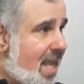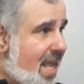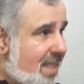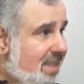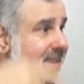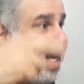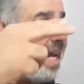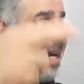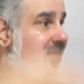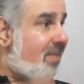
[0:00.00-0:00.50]

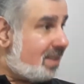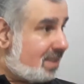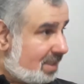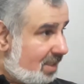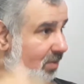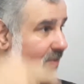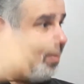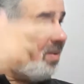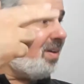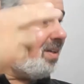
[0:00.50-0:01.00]
essa
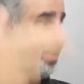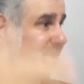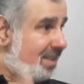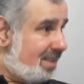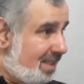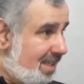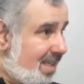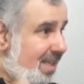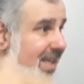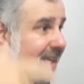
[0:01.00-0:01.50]
gravação
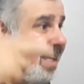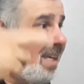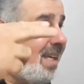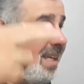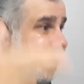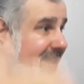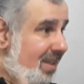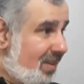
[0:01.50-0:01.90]
uhum.